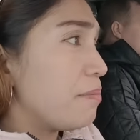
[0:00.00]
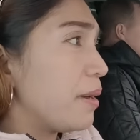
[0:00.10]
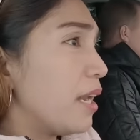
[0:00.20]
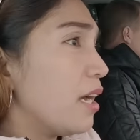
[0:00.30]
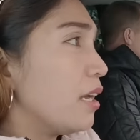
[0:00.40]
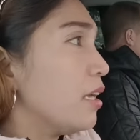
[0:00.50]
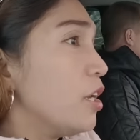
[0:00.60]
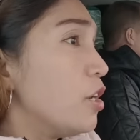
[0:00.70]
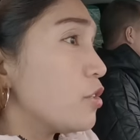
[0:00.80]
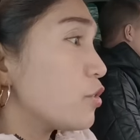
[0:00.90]
pala,
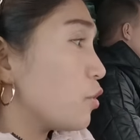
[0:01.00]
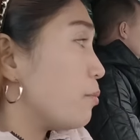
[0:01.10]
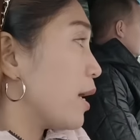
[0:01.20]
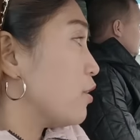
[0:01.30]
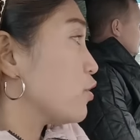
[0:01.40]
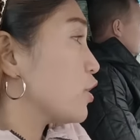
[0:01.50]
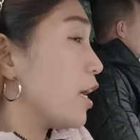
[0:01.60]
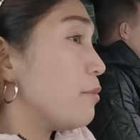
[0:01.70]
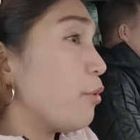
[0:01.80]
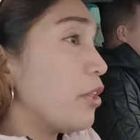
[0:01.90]
so minus
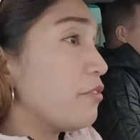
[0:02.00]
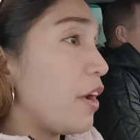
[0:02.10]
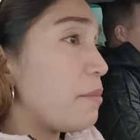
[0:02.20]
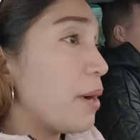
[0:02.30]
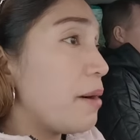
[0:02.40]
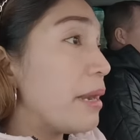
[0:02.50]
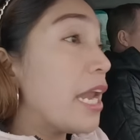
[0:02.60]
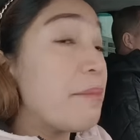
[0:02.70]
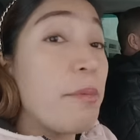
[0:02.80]
9.5 mga maninay.